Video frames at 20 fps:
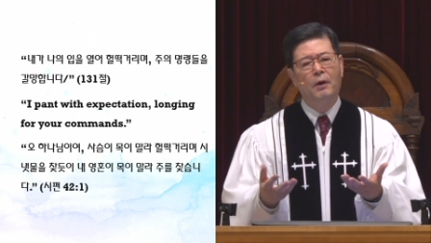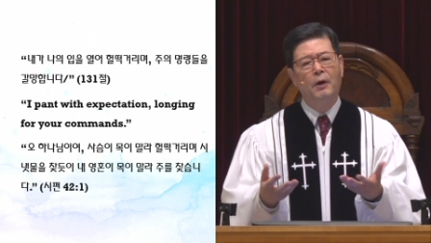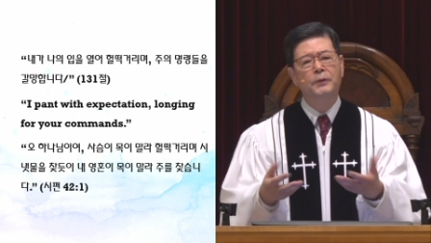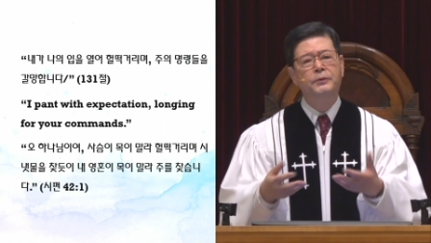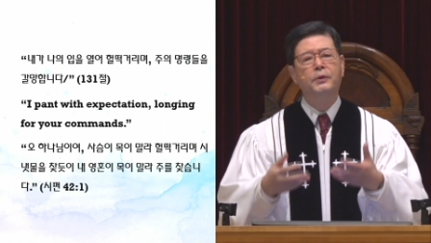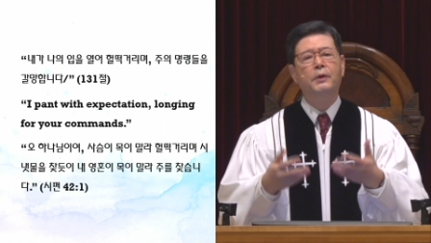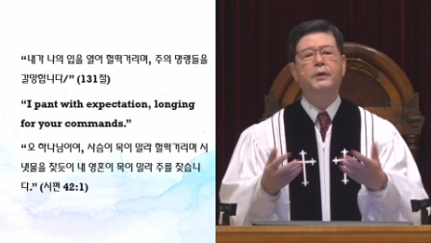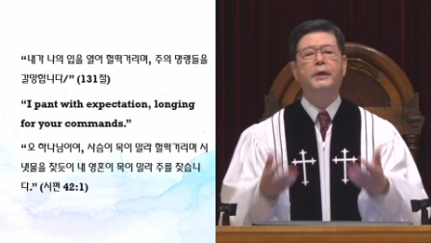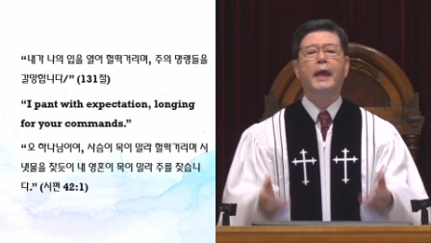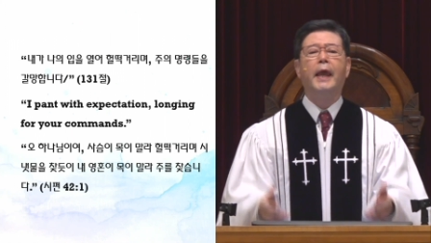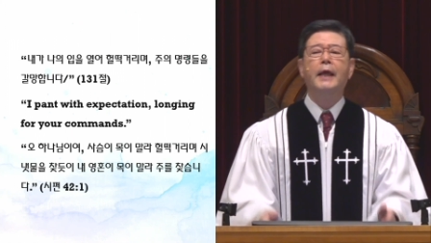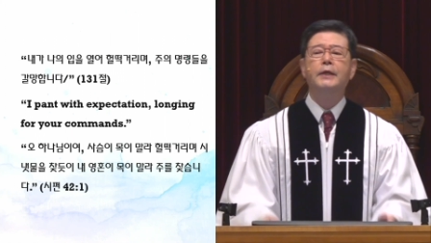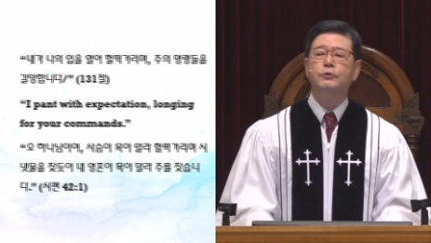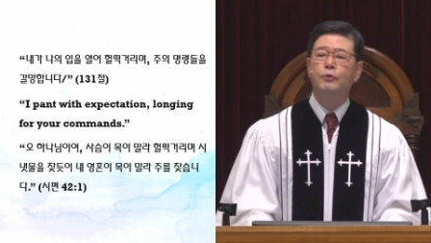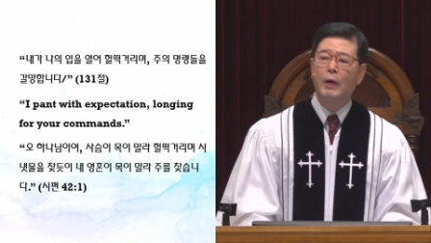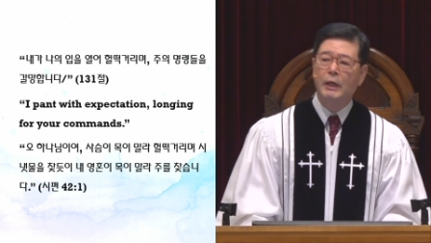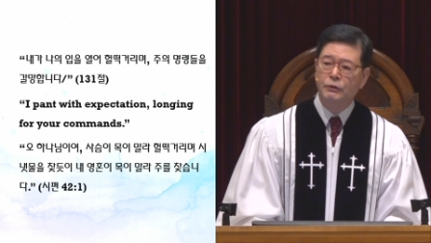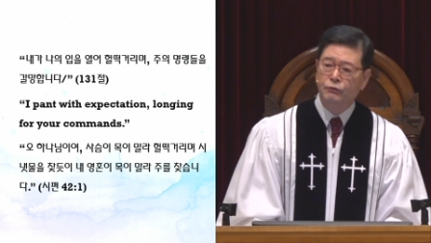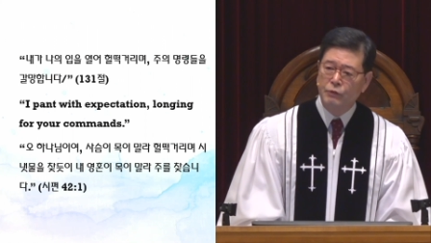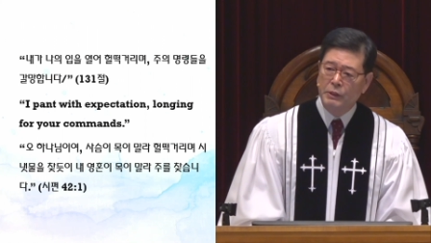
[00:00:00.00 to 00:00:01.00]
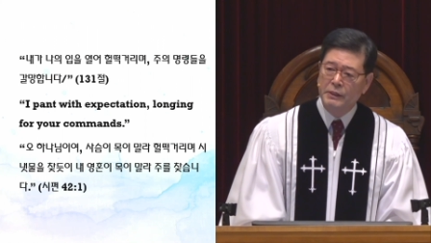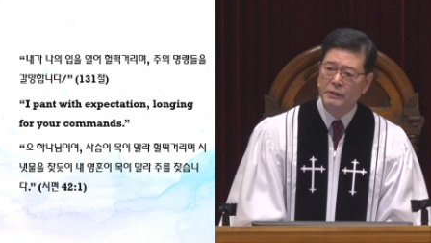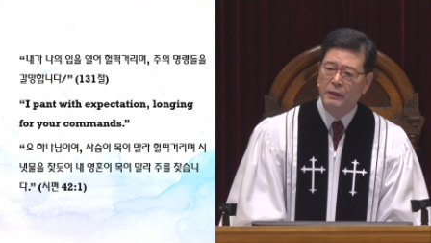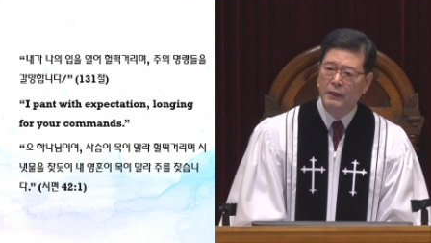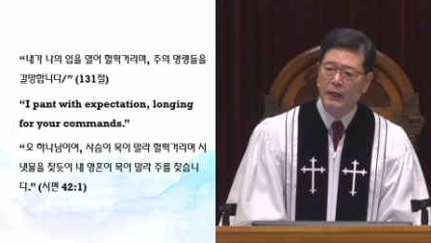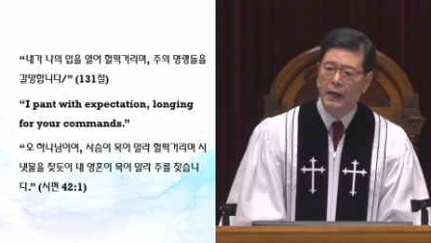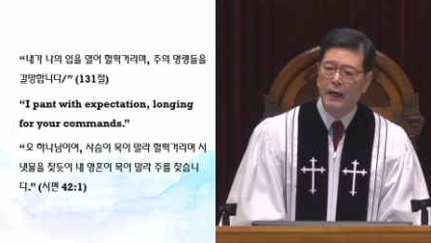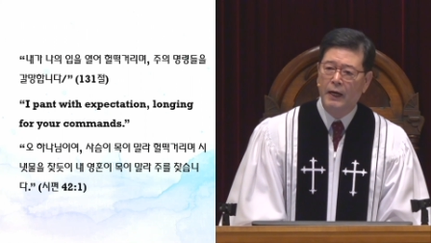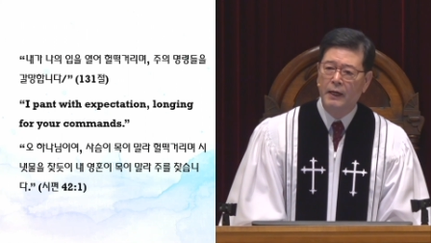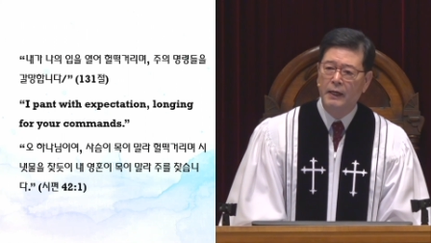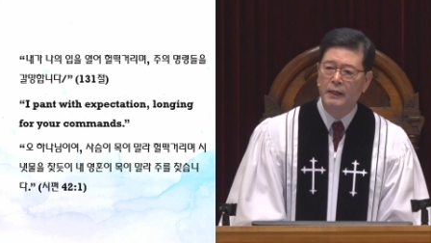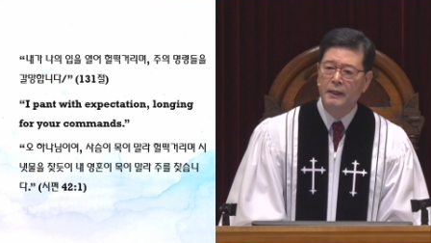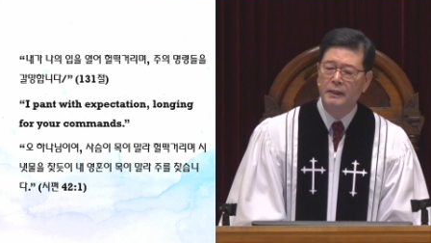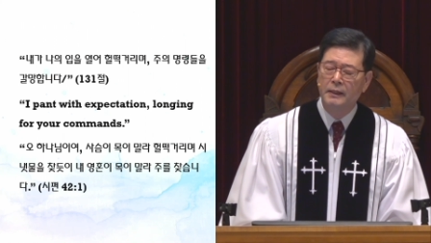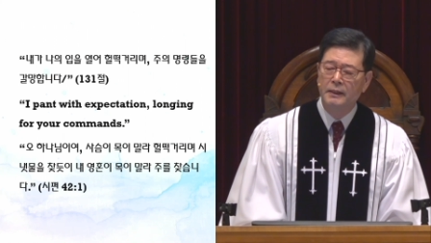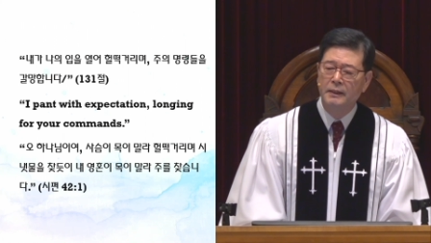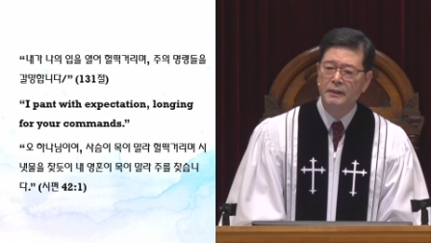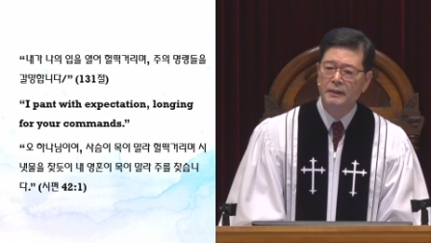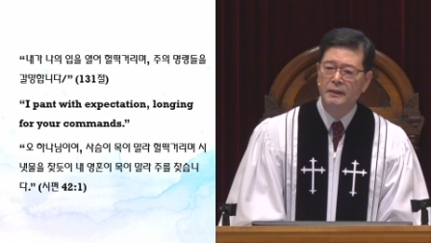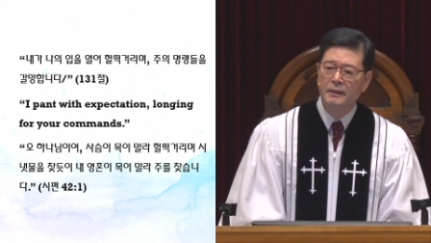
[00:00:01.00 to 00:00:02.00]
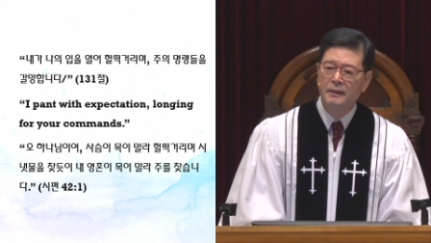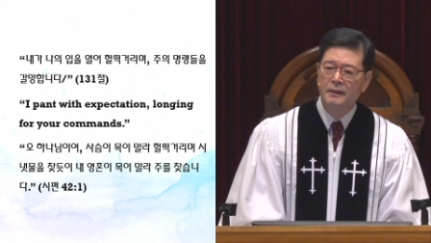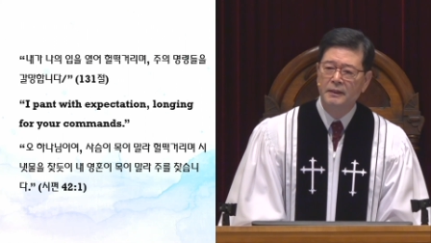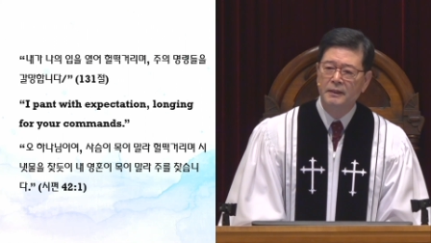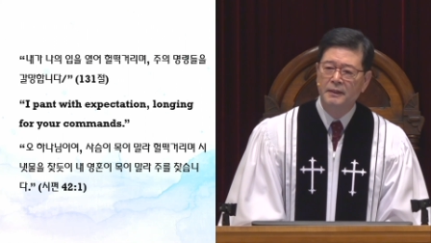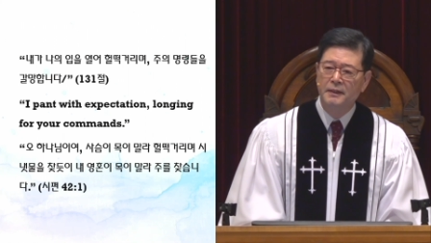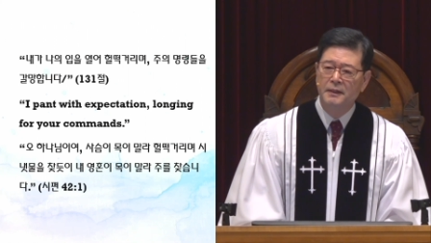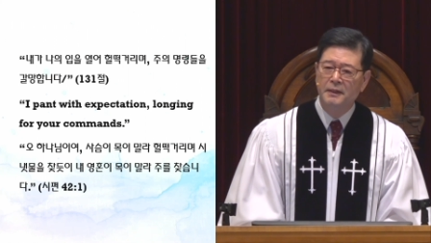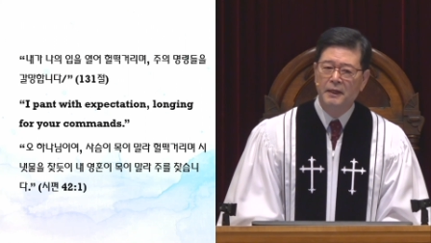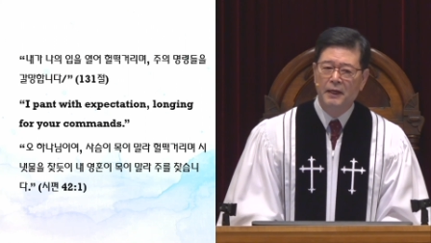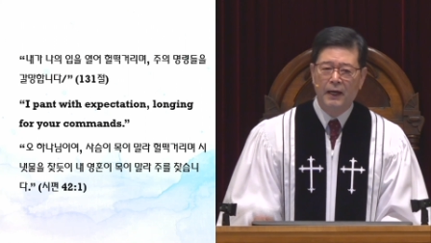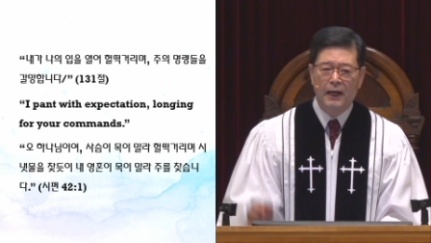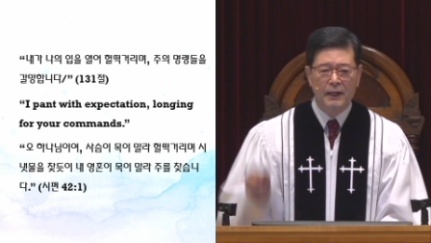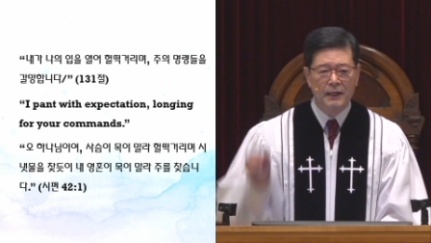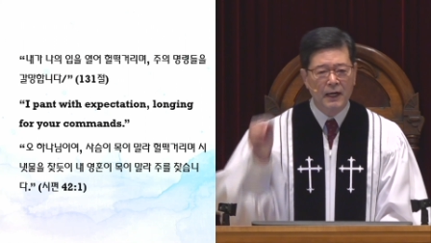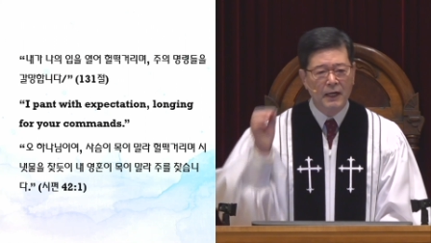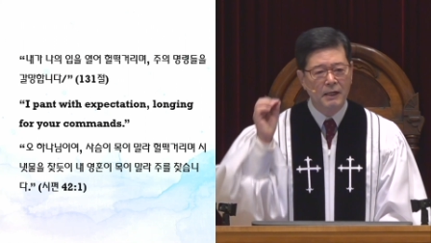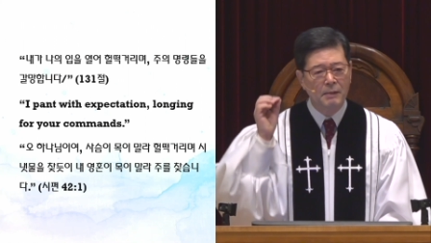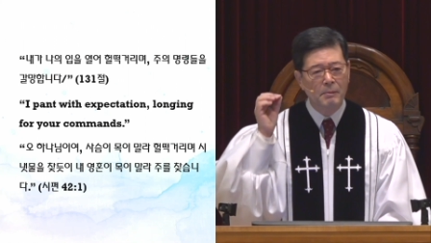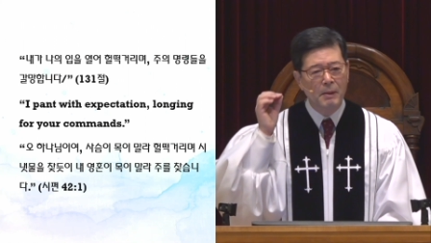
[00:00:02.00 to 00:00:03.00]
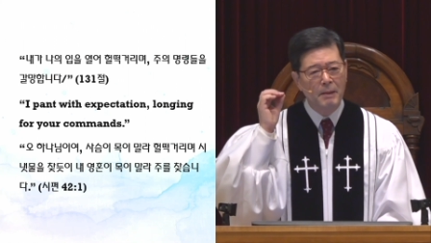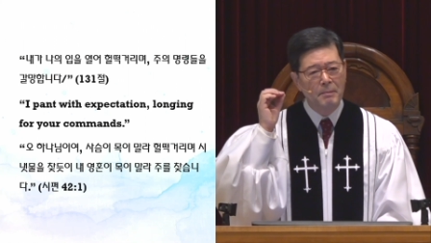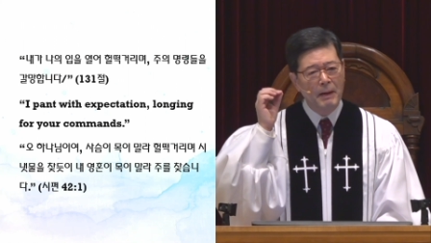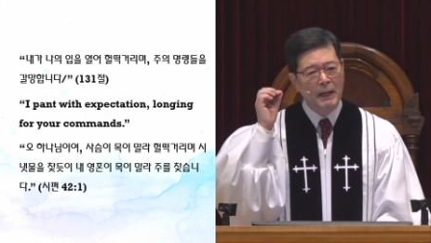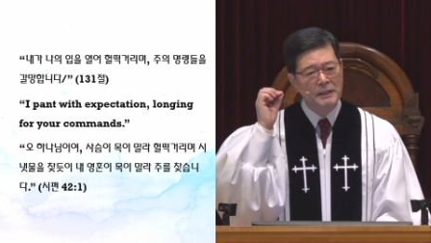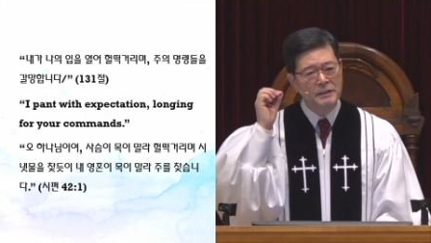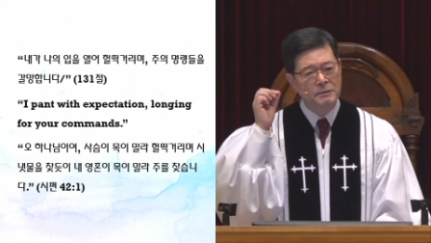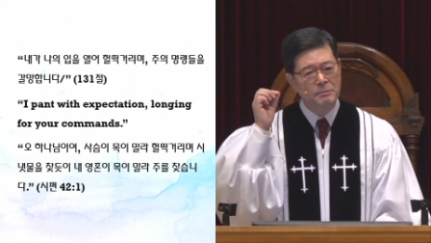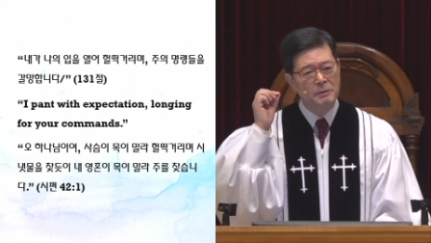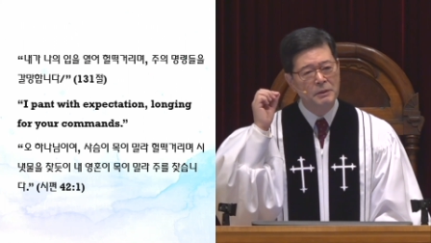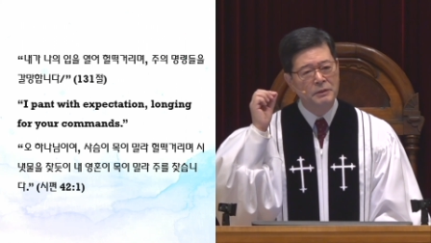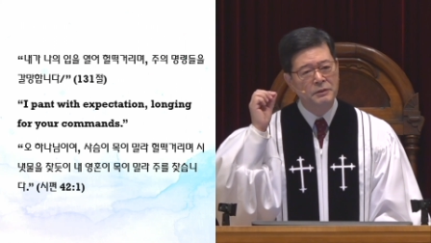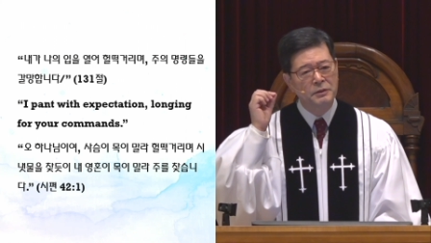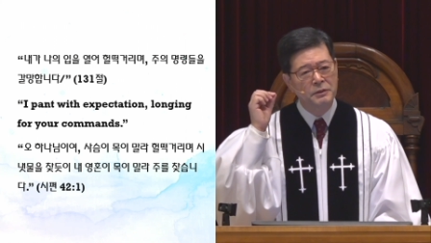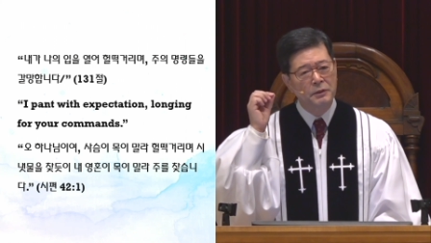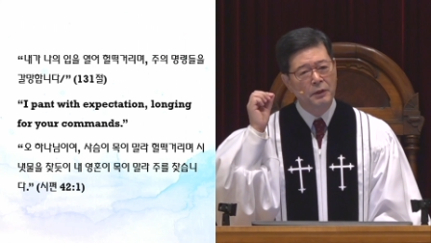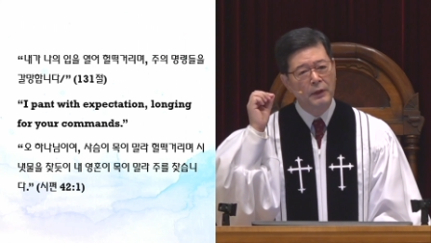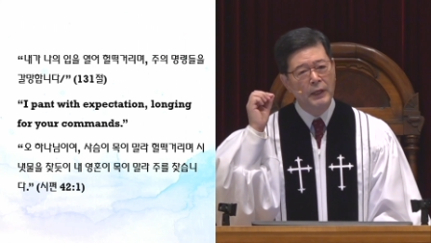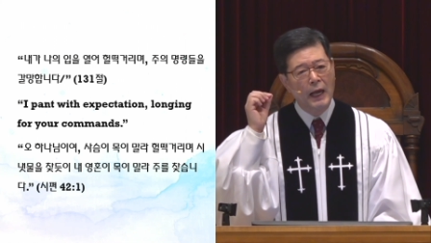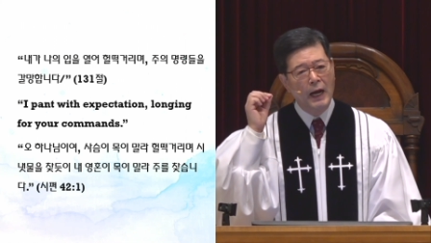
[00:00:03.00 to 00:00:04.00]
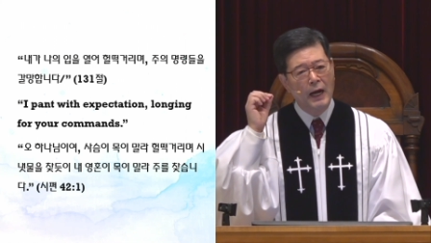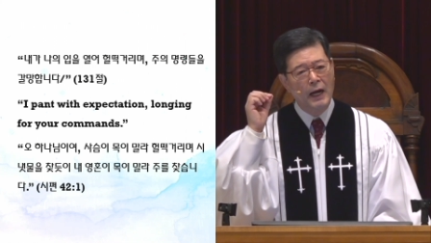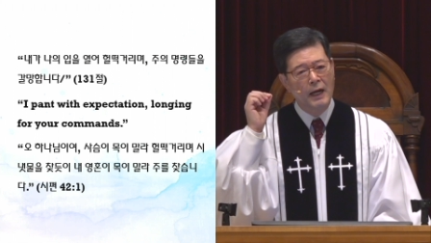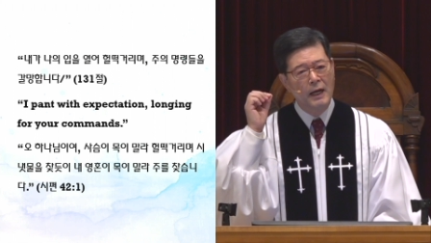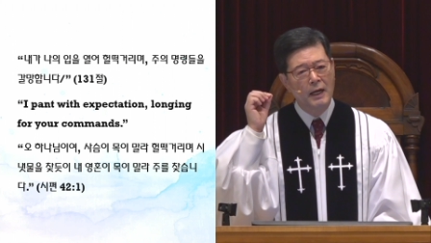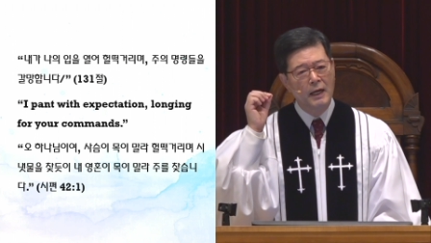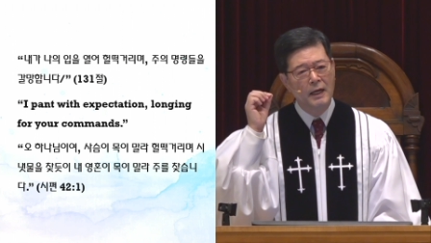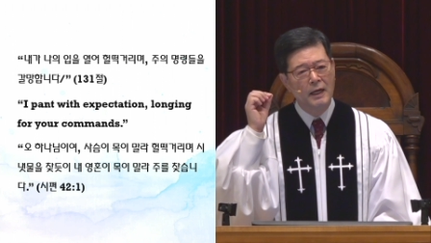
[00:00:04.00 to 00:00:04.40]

어떻게 해소할 수 있는가? 하나님의 말씀을 들어야